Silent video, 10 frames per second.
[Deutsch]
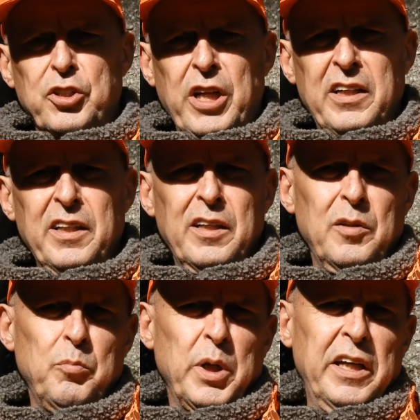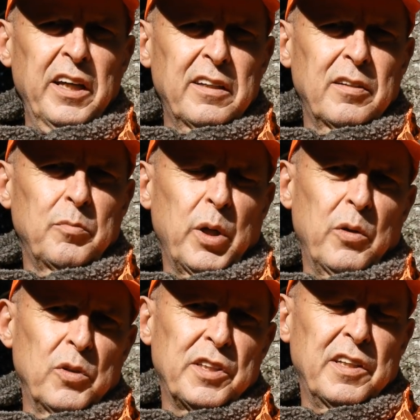Stand bringt.
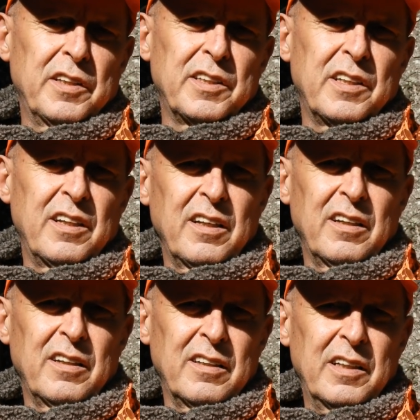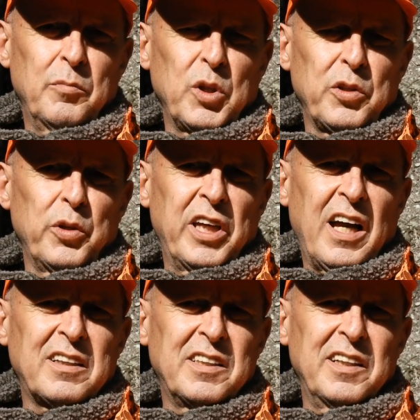Bei uns sind es äh, immer
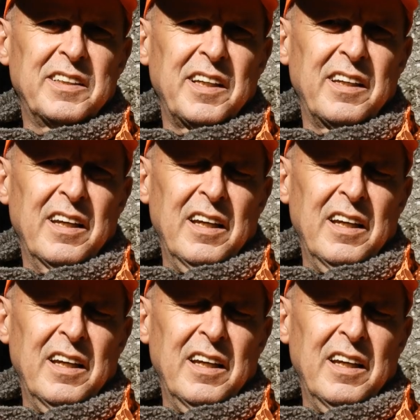Drückjagdsitze.